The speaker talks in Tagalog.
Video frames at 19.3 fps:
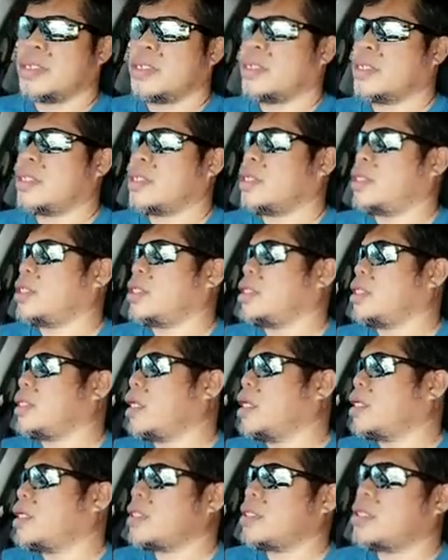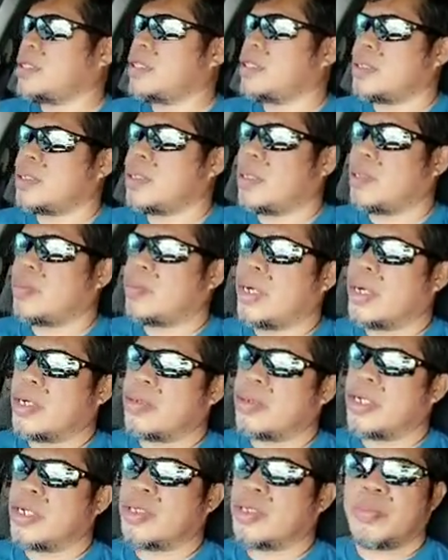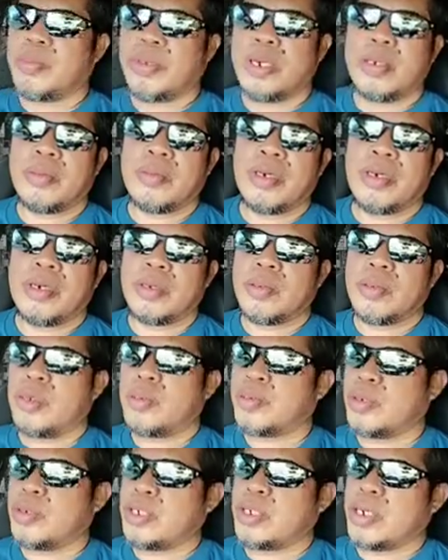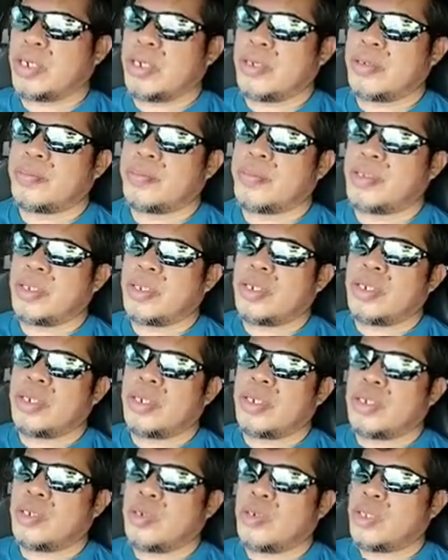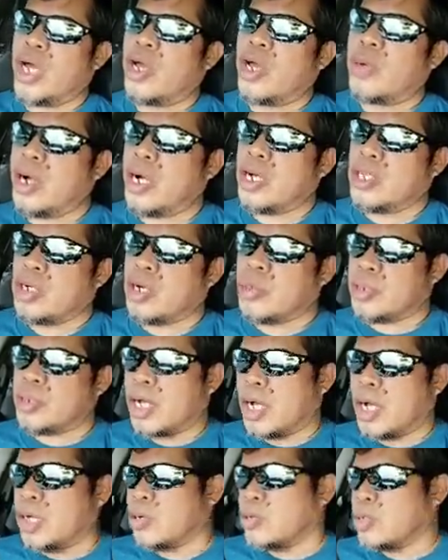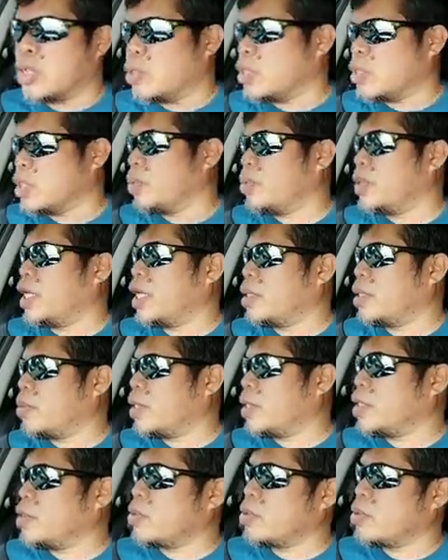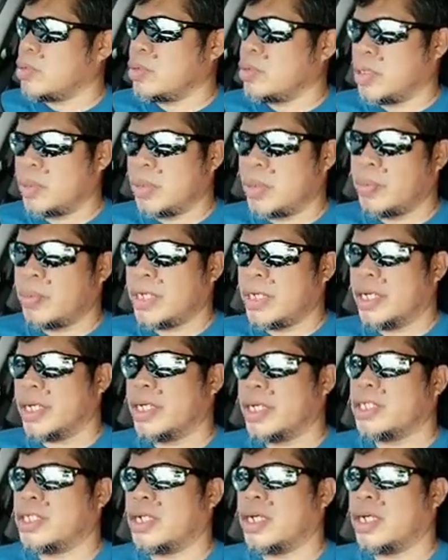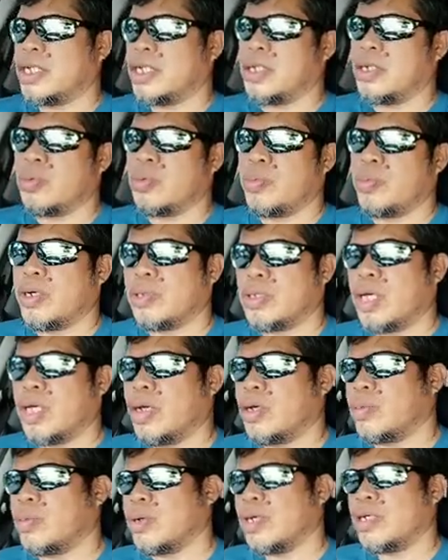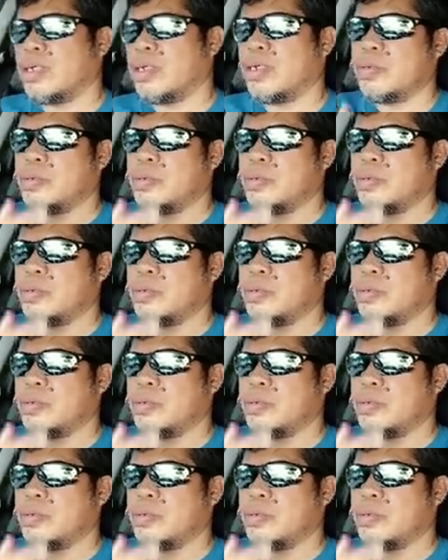ayan may McDo dito pa rin mga tropa so oh, isa so tayo mga tropa ah, sa doon tayo sa kabila ng McDo doon sa may bandang idsa kasi umikot tayo mga tropa